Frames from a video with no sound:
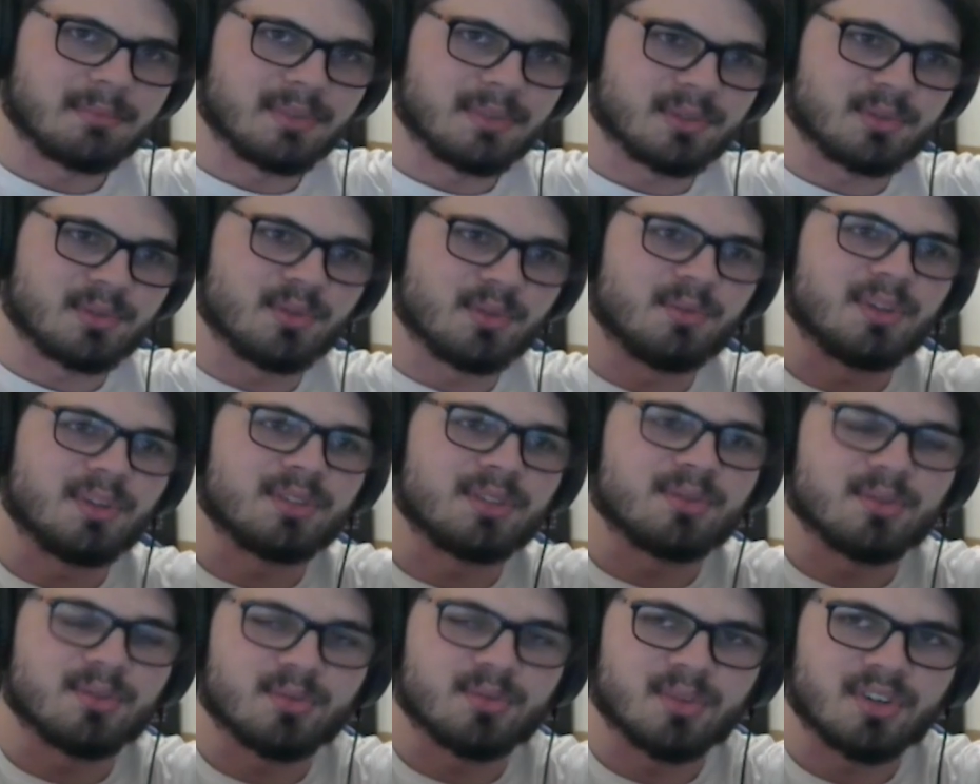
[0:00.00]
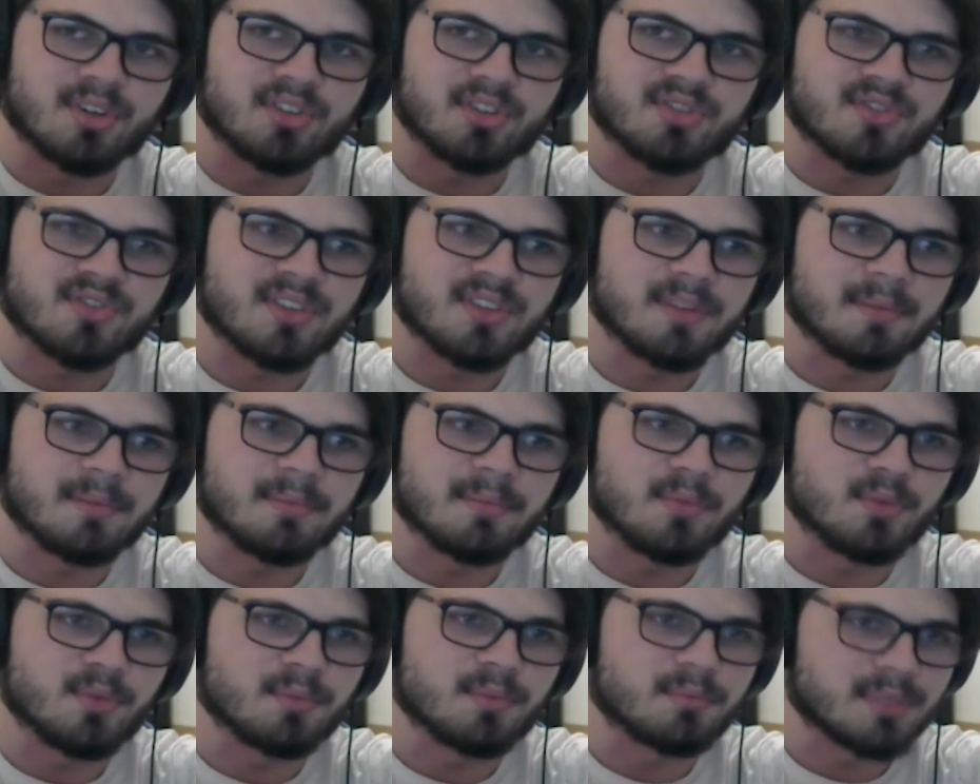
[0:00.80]
Parce que moi ce soir je vais
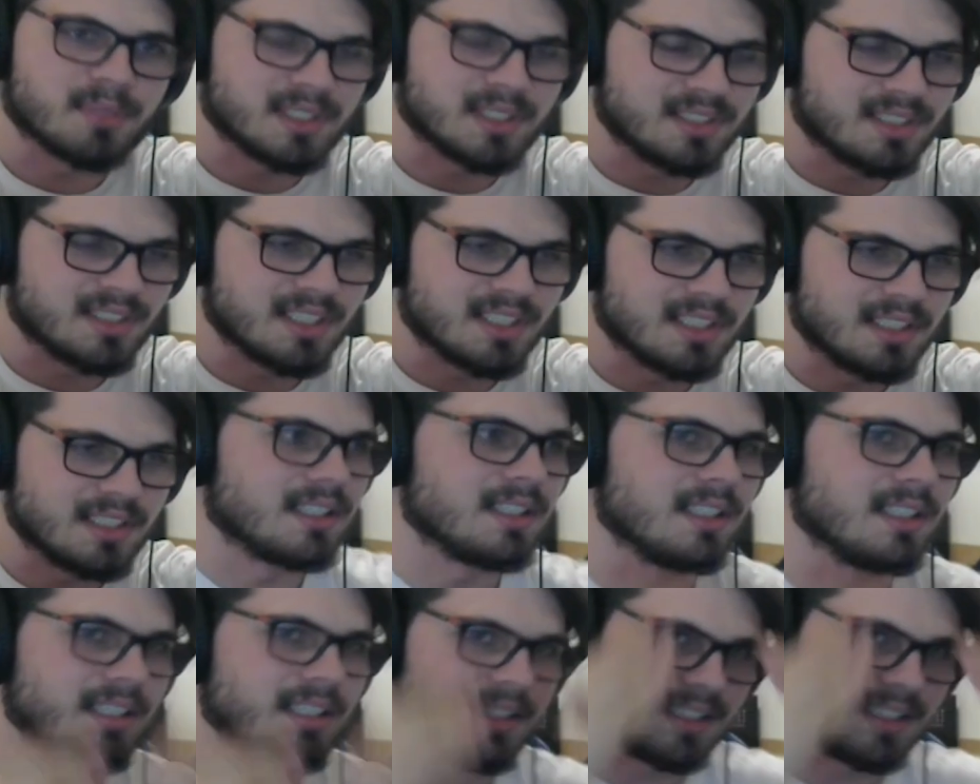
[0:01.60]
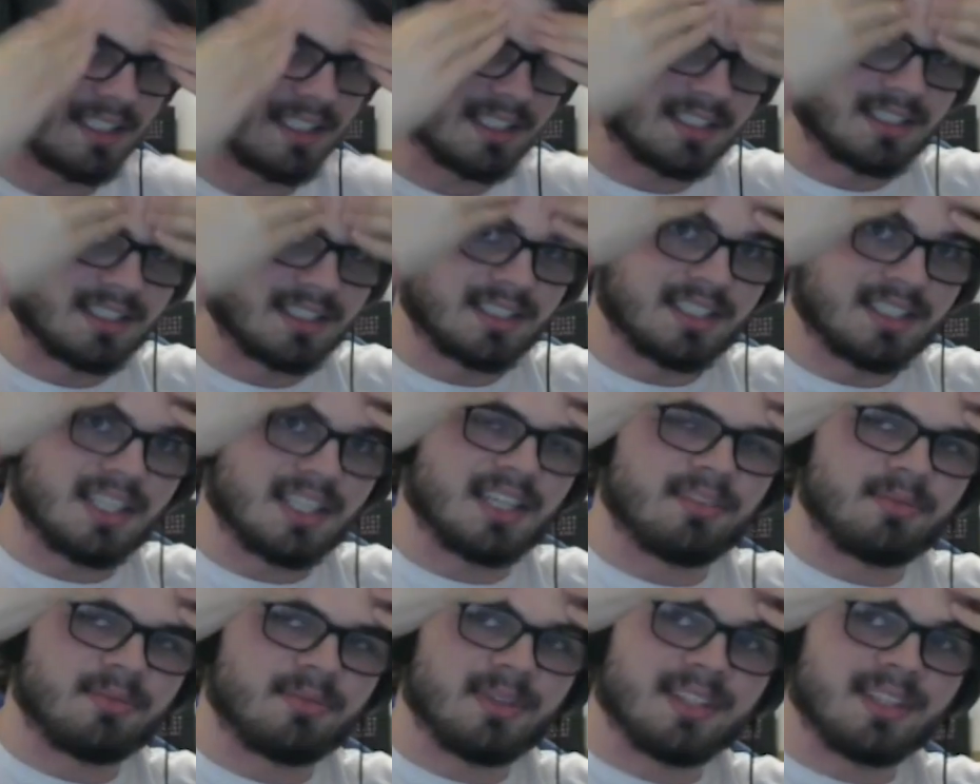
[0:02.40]
me priser la tête
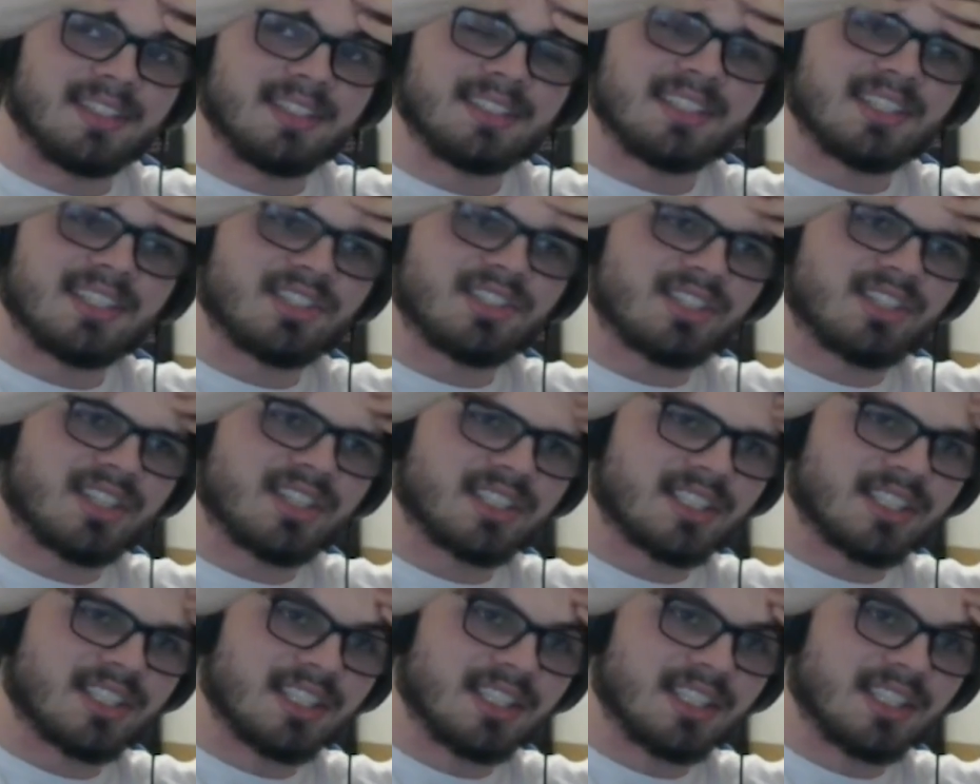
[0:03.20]
à faire des échecs.